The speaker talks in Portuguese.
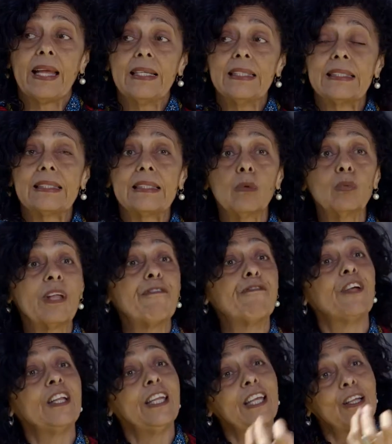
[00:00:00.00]
eles são
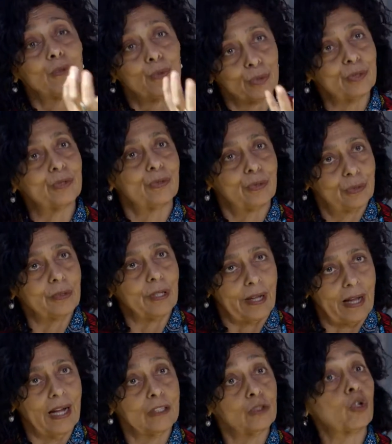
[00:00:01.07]
definidos
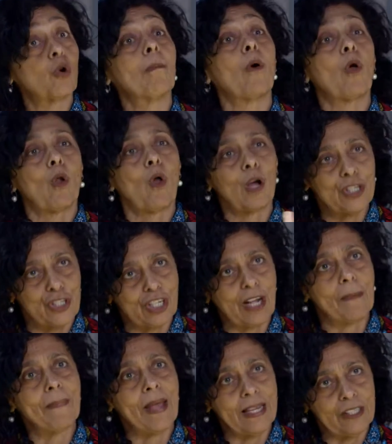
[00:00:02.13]

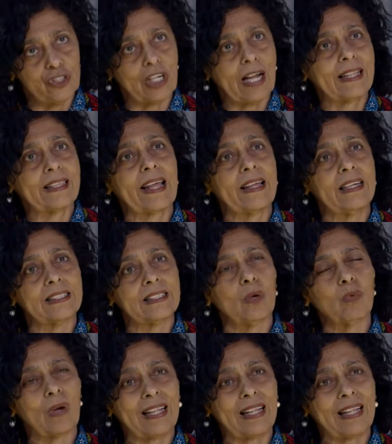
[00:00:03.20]
antropologicamente, eles são